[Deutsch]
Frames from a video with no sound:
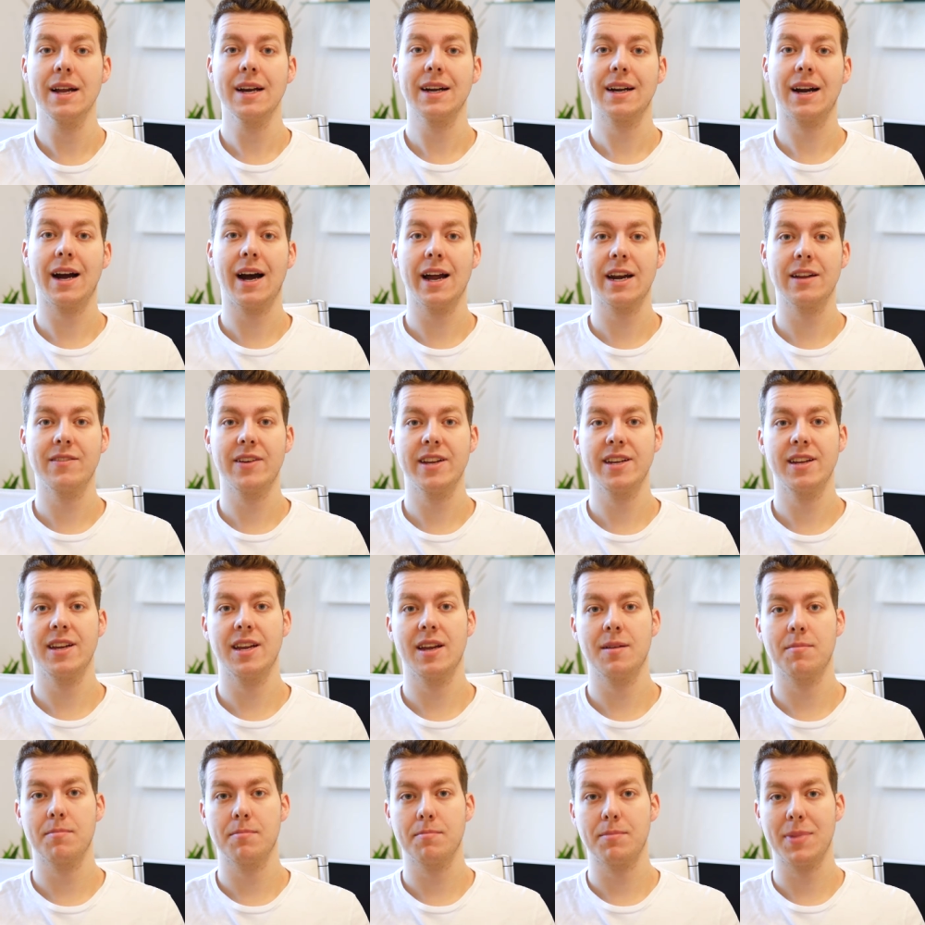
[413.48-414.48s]
gerade wenn ihr
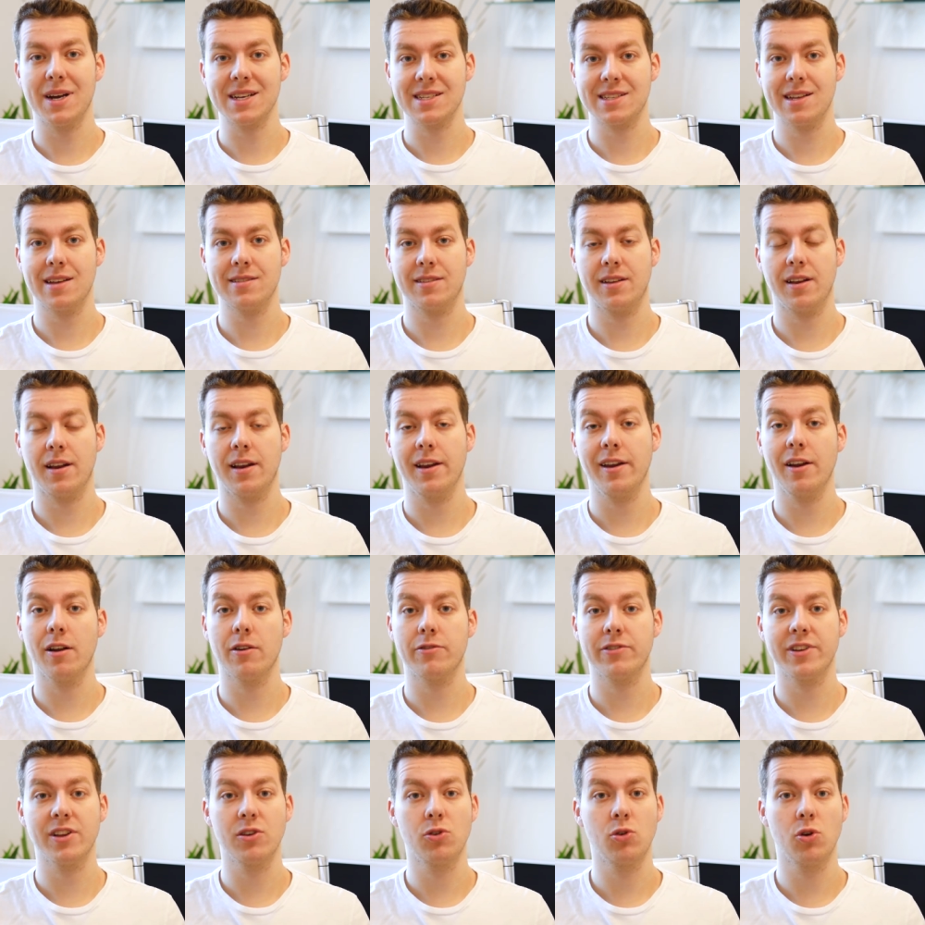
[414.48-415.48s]
eben basslastige
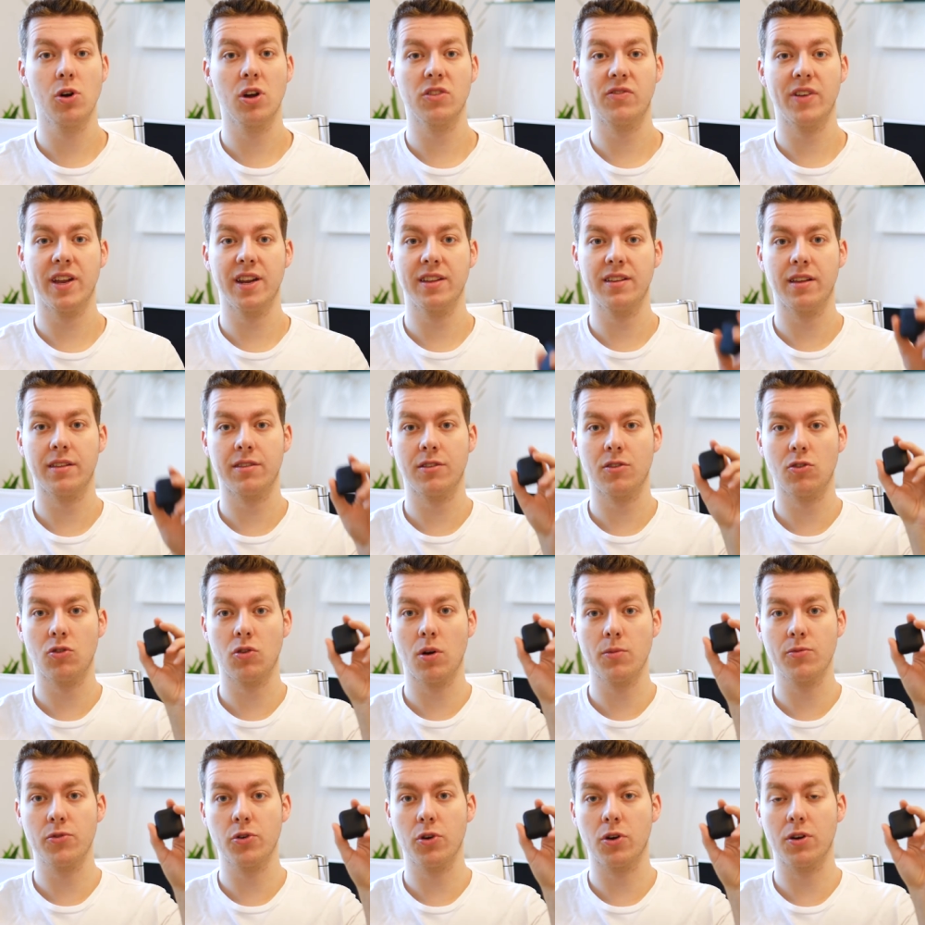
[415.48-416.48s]
Lieder viel hört, werdet ihr diese
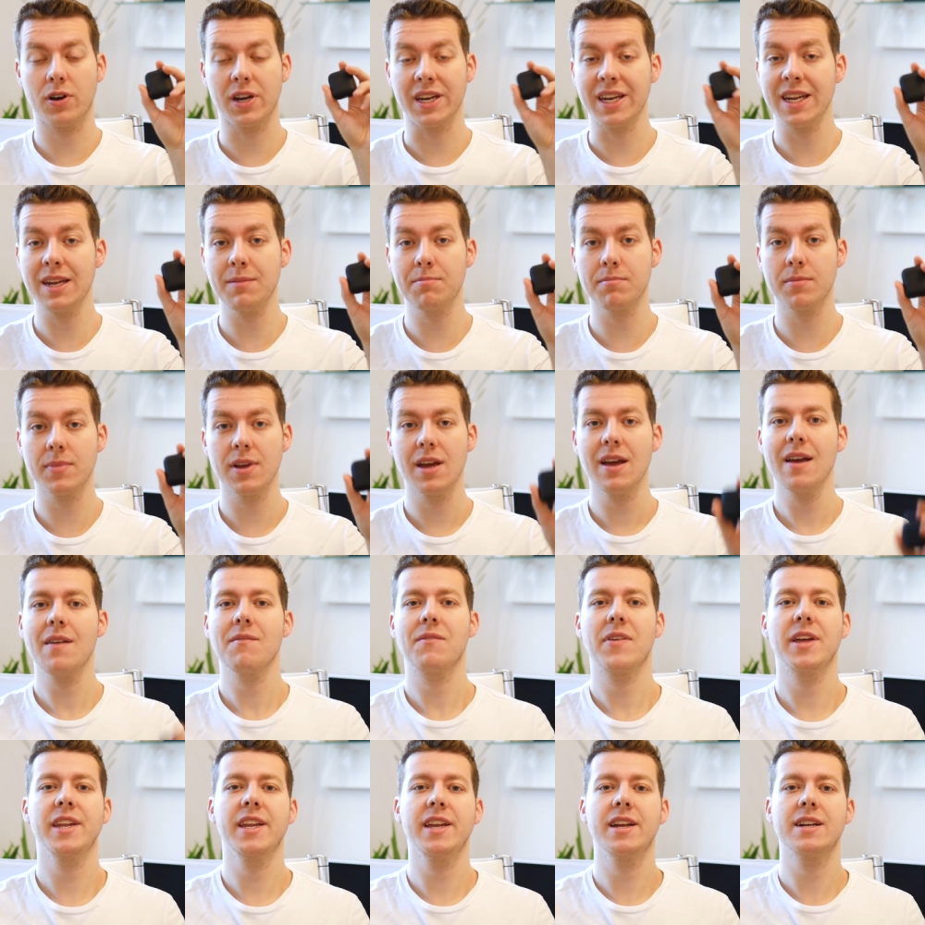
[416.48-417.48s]
Kopfhörer lieben.
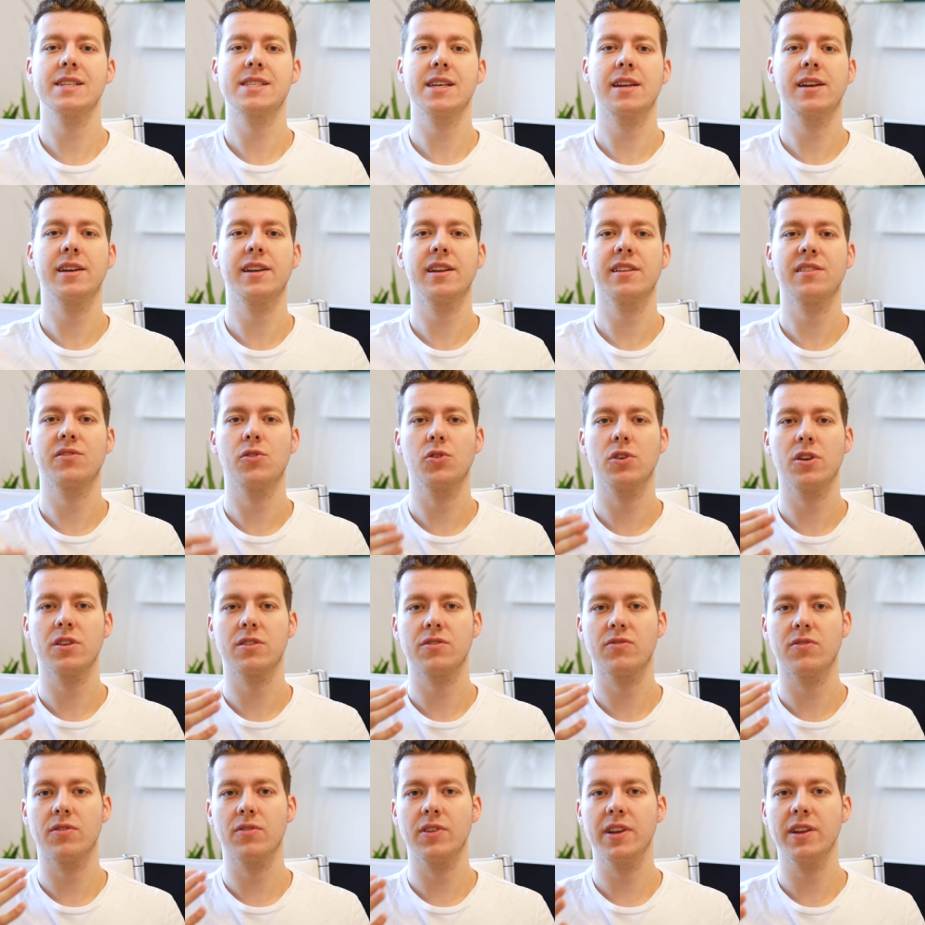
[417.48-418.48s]
Wenn ihr jetzt allerdings
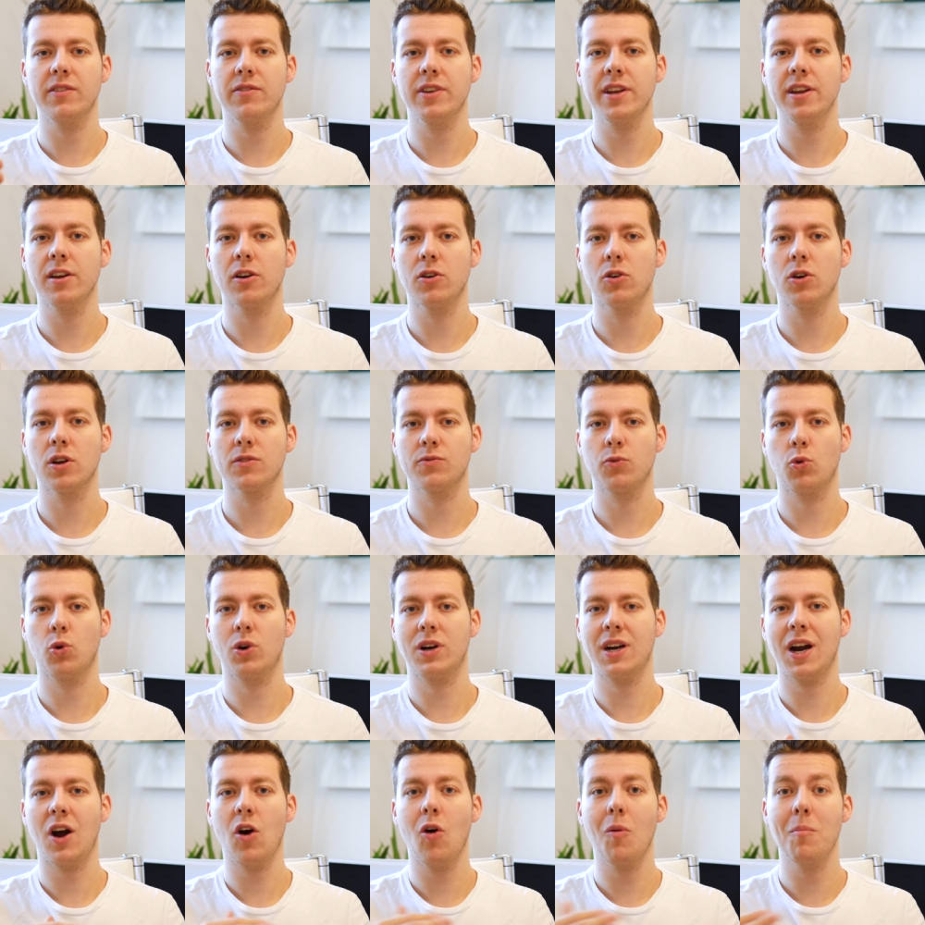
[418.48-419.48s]
wirklich Lieder hört, wo
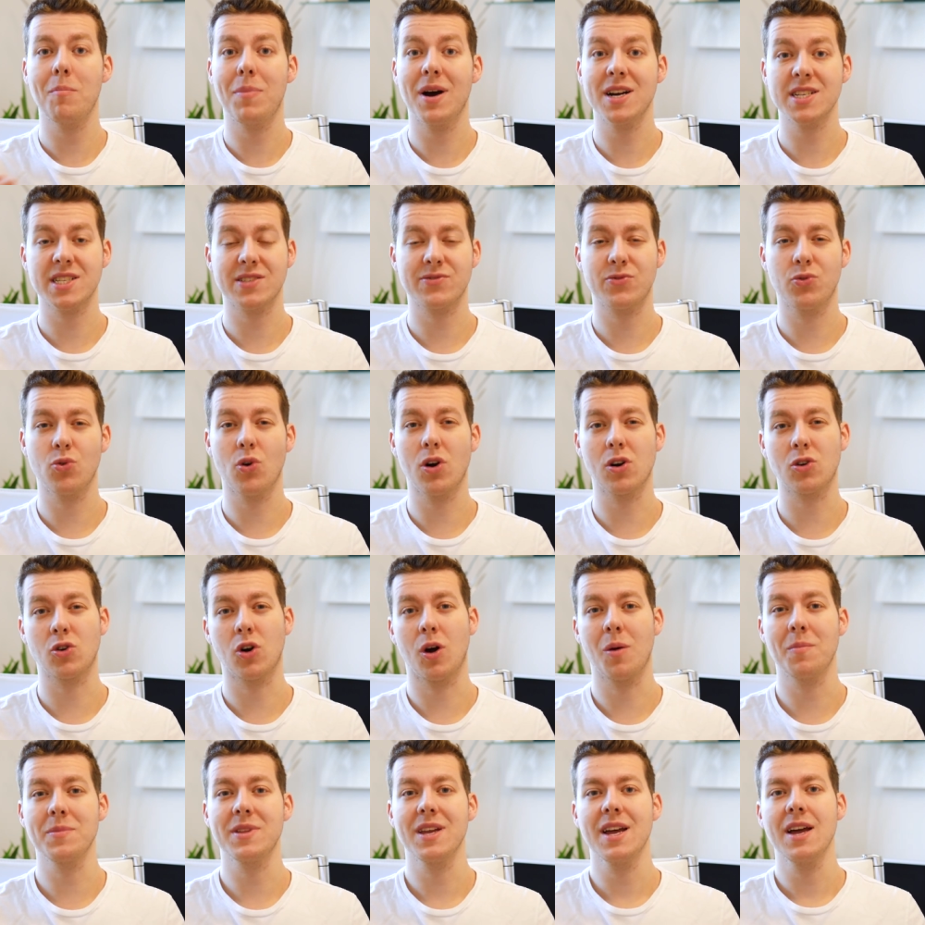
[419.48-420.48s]
kaum Bass
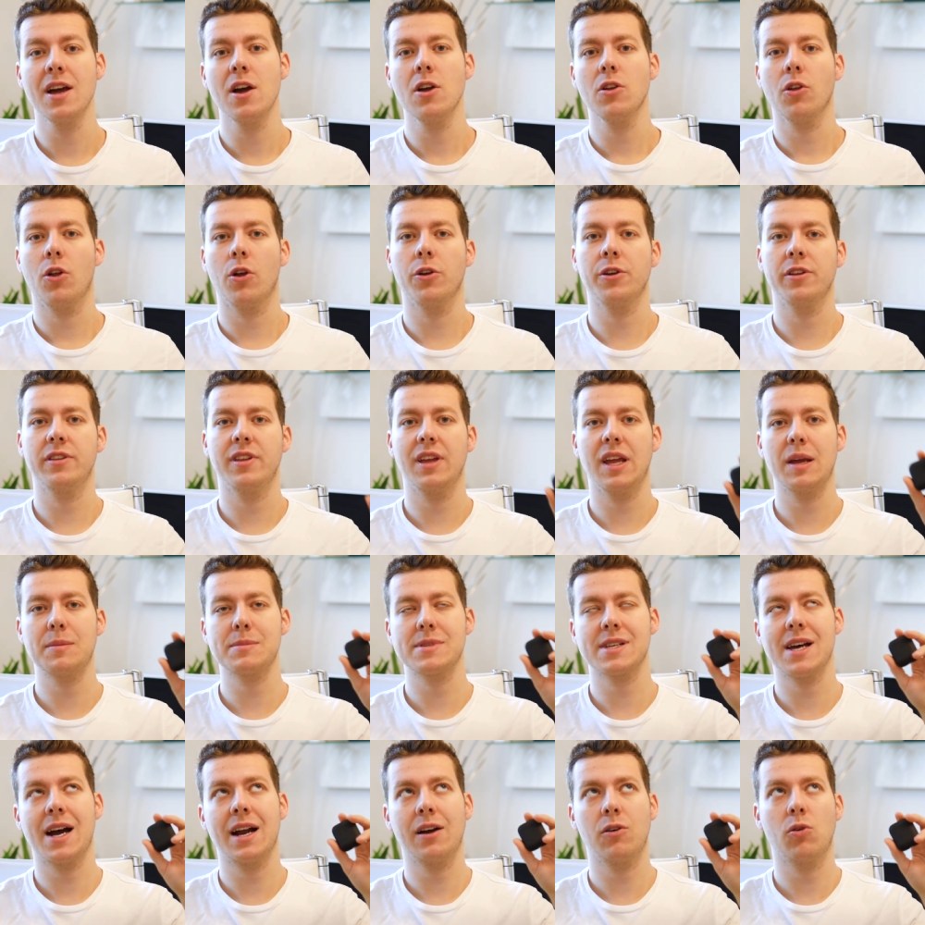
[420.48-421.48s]
vorkommt, könntet ihr
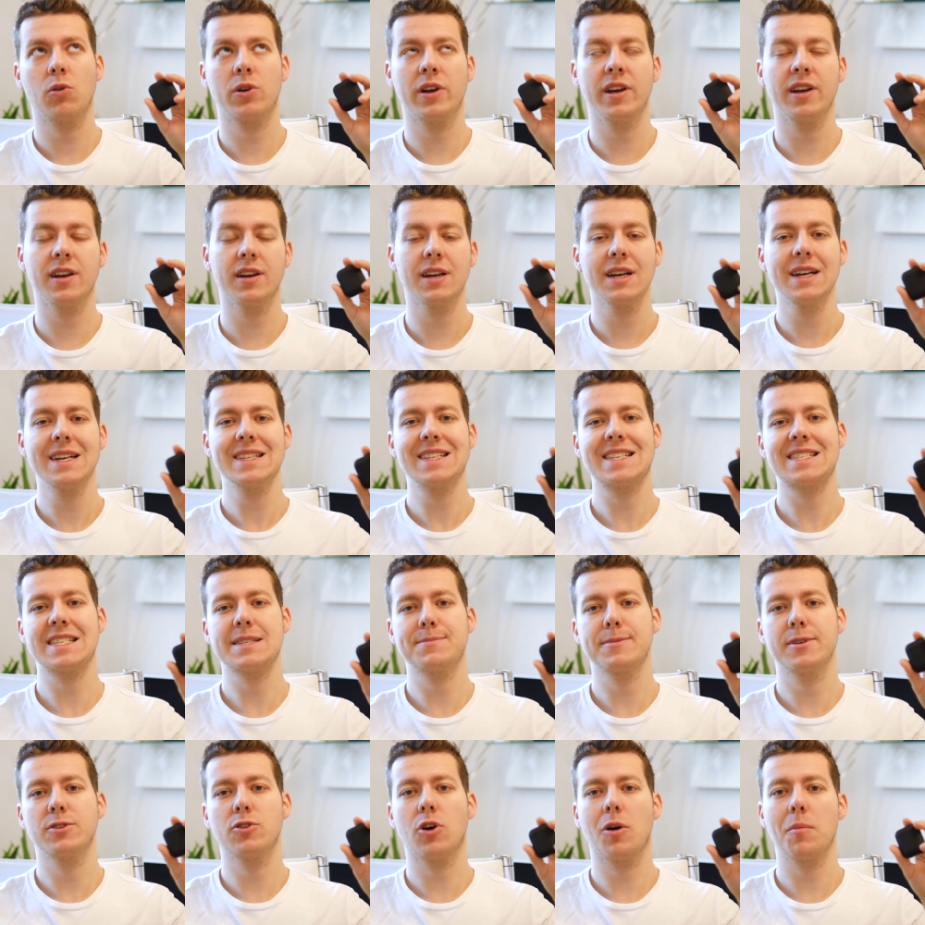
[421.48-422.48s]
eben sagen, okay, das
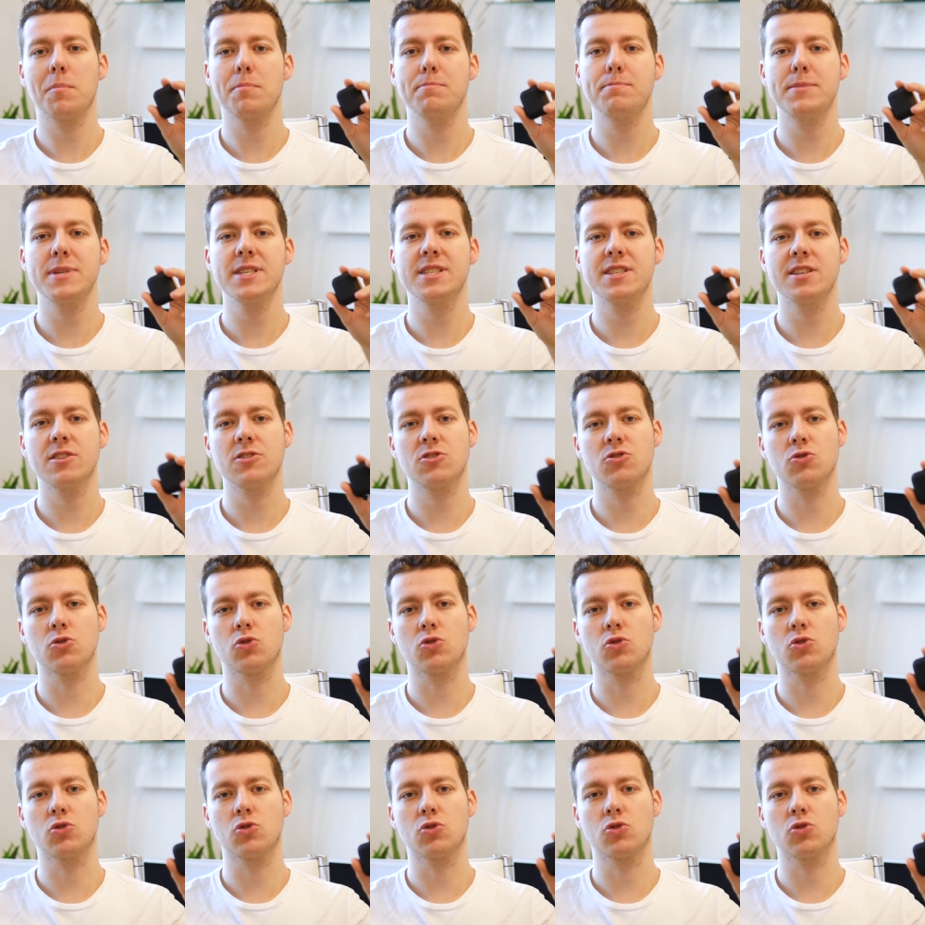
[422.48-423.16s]
ist mir doch ein bisschen zu